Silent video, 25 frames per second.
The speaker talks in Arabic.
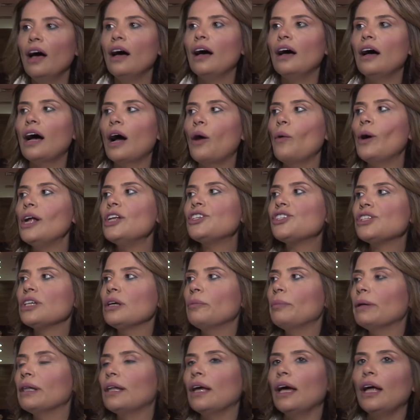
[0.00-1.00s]
آه، اول شيء
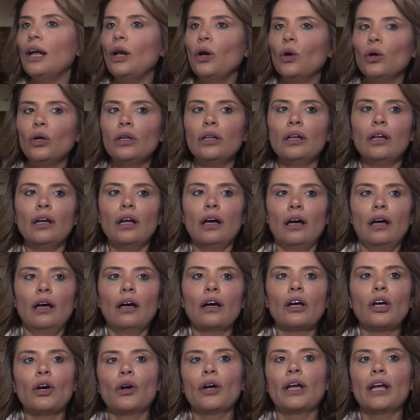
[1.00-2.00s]
بدي اقول لهم
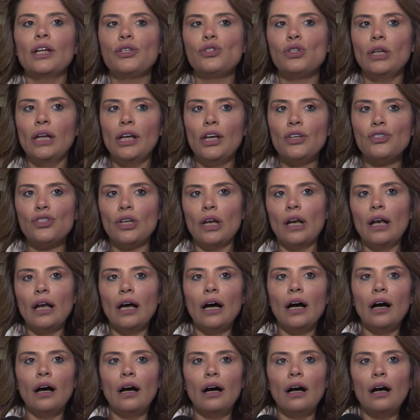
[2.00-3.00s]
كونجراتوليشن
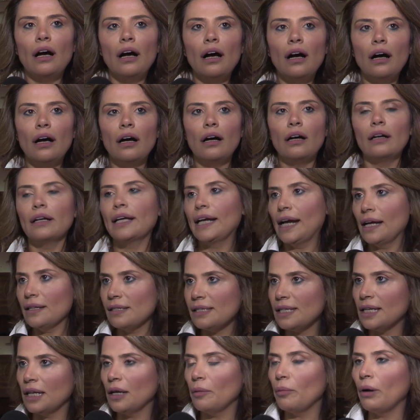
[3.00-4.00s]
لجراند
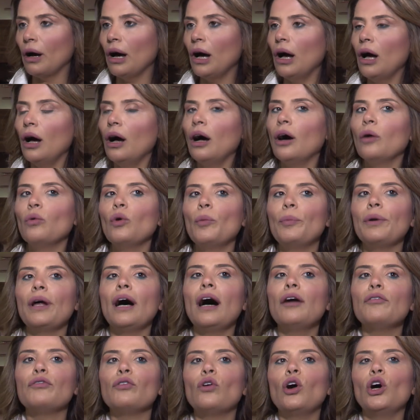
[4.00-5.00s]
سينما
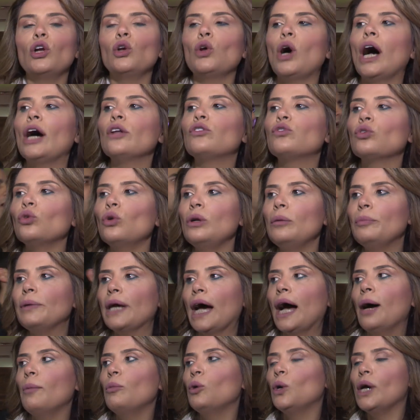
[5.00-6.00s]
وبرافو انه على طول
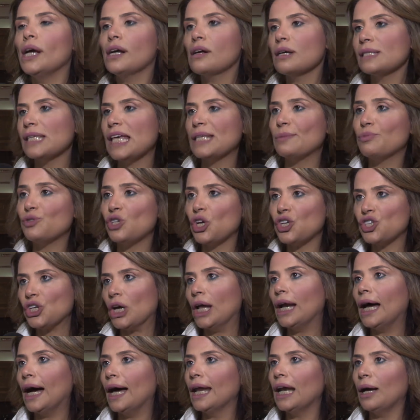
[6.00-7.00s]
بيعملوا هيك قصص بتشجع
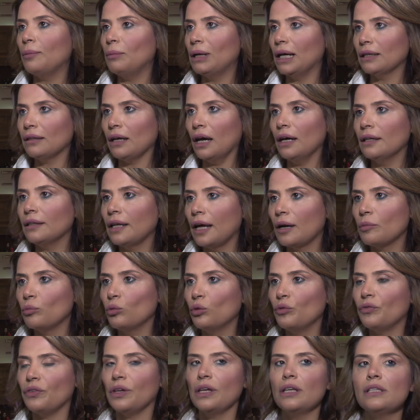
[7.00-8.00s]
العالم لتحضر
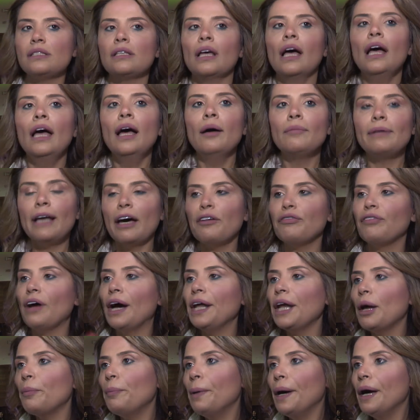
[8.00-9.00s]
موفيز بتعرفي
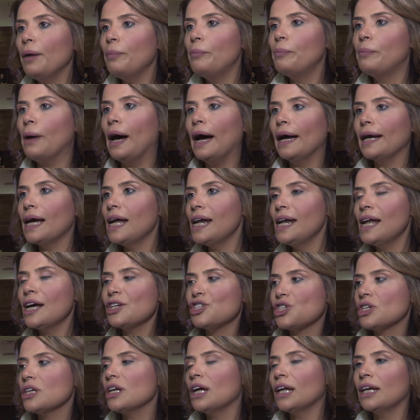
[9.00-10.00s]
انا بحب حيلا
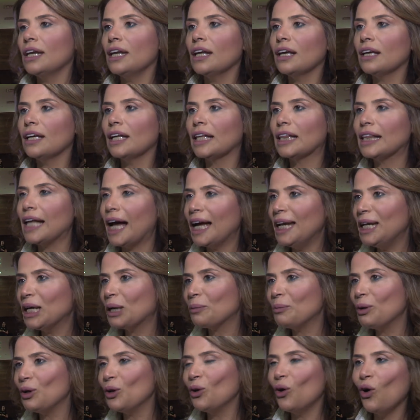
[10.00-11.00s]
شيء انك يطلع
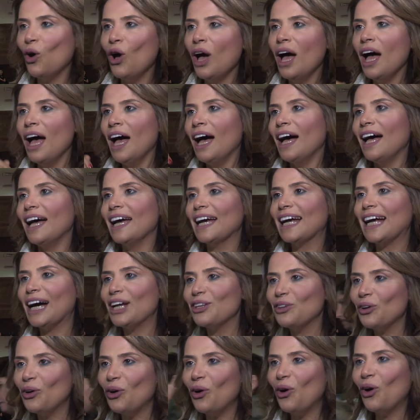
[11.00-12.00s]
لك منه آه،
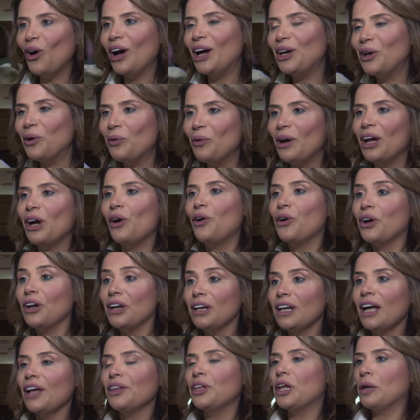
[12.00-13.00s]
كادو ان واي اور
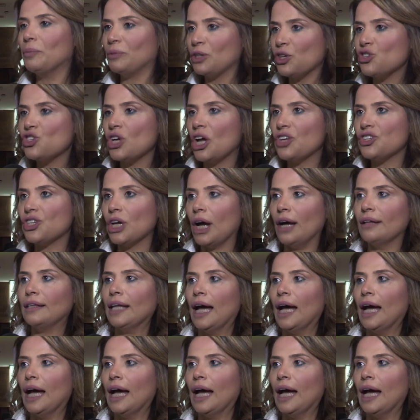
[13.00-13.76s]
انذر بتتشجعي